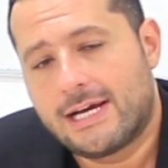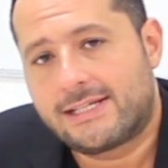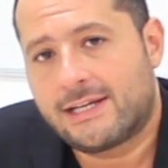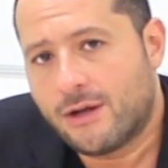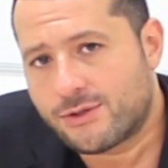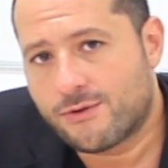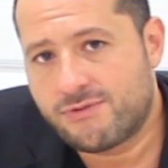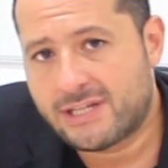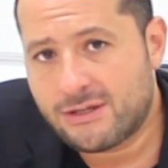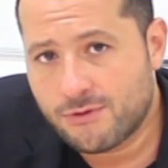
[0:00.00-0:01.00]
c'est lorsque
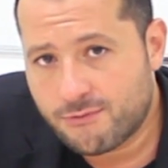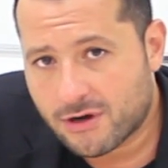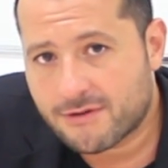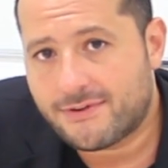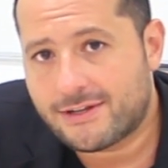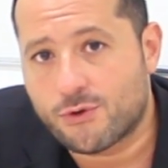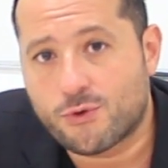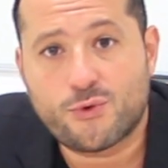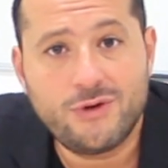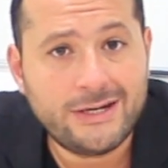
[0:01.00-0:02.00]
vous allez devoir en fait
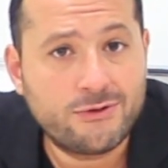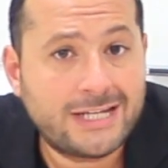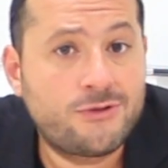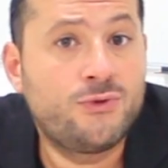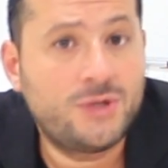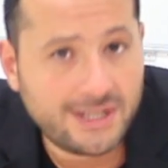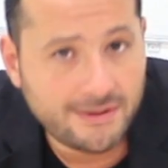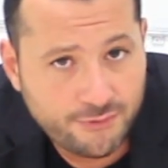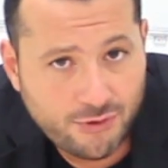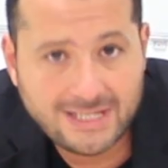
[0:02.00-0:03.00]
relire le texte une
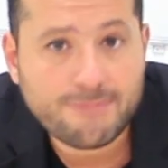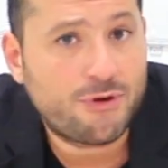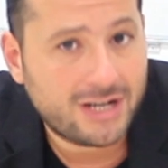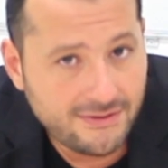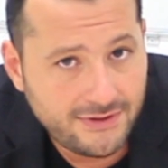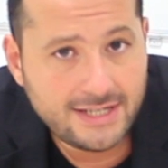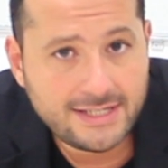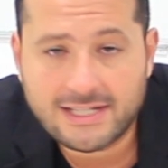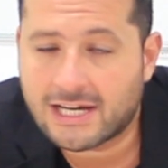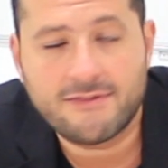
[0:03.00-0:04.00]
deuxième fois. Ça peut arriver,
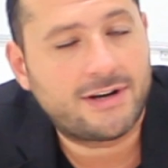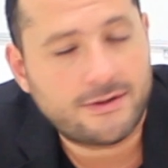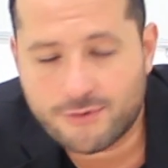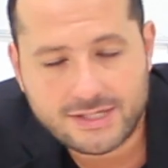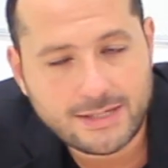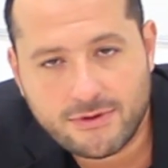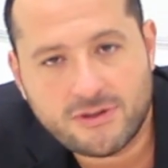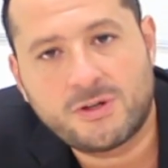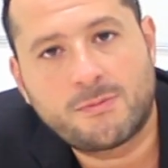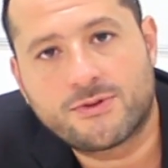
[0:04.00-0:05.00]
ça s'arrivera
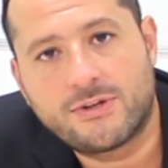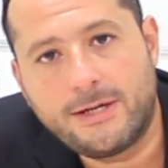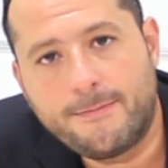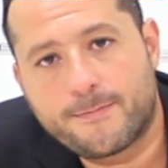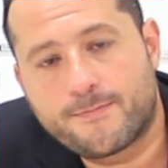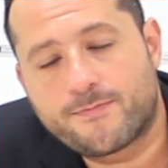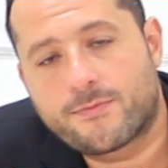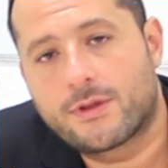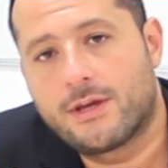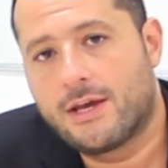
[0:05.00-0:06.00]
forcément à un moment donné.
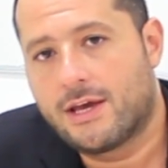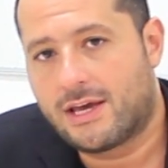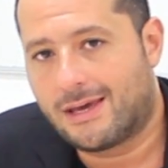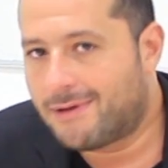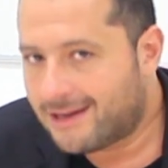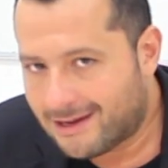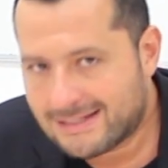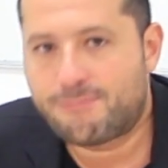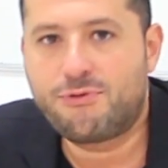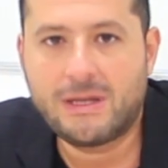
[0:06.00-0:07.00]
Et eh bien là,
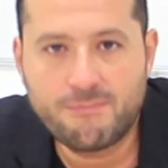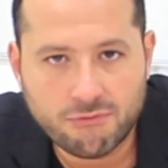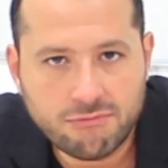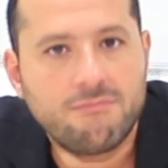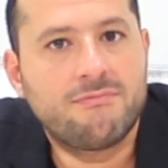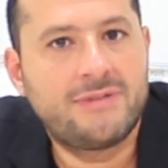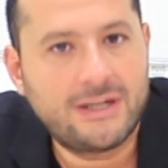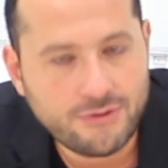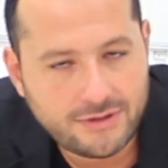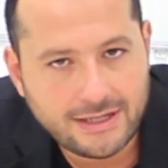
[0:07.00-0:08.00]
ça peut être bon
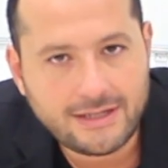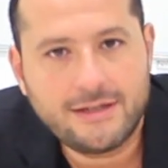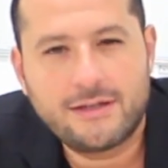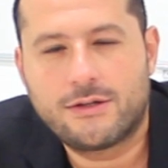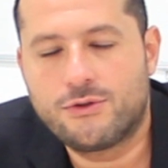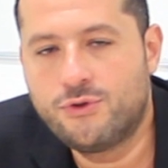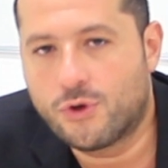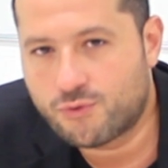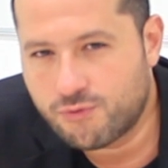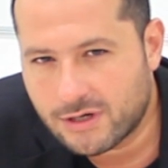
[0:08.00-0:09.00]
d'annoter,
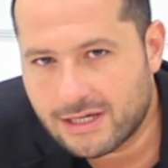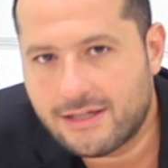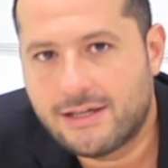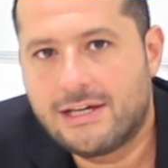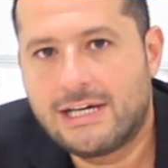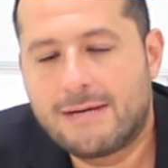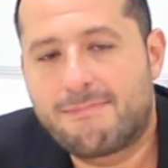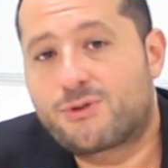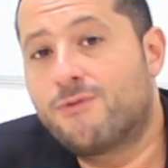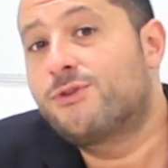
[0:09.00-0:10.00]
d'entourer,
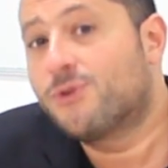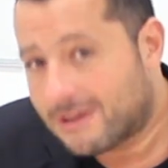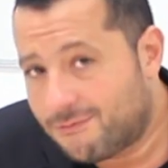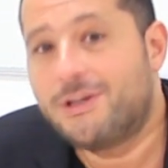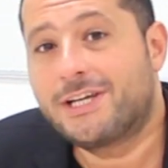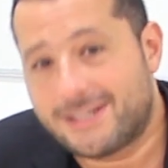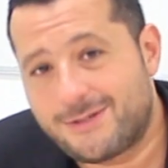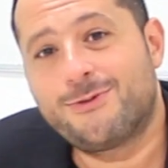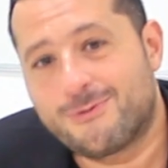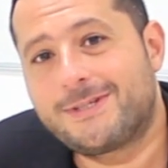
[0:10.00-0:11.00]
parce que vous aurez vu les
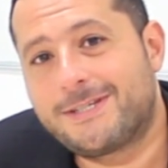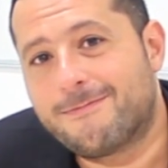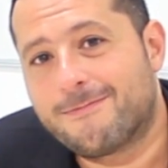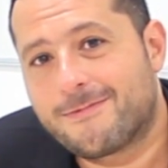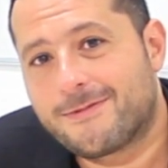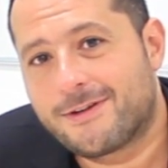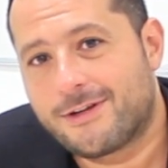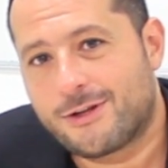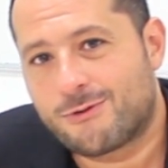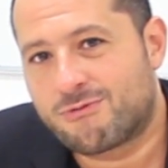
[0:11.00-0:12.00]
questions aussi.
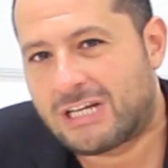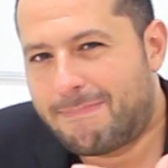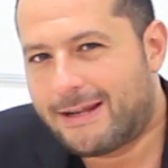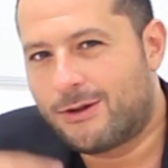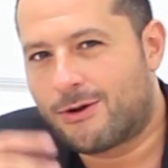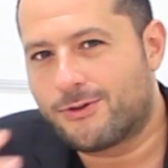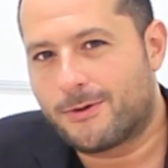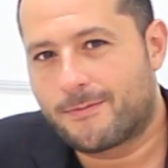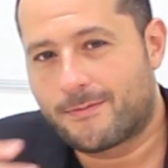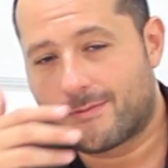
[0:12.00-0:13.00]
Donc je répète l'ordre.
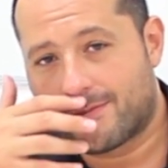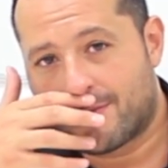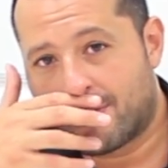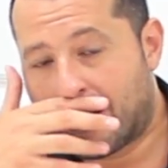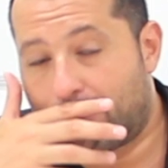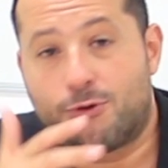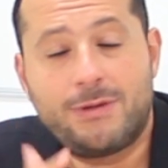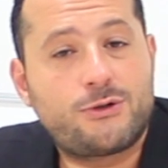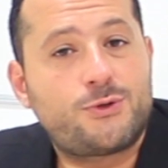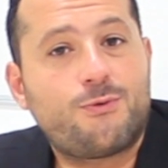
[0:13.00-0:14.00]
La
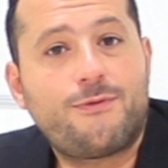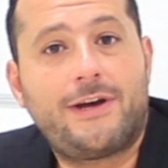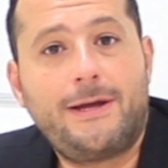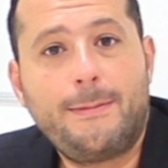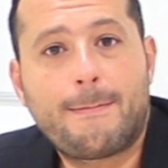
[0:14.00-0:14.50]
première chose qu'on fait,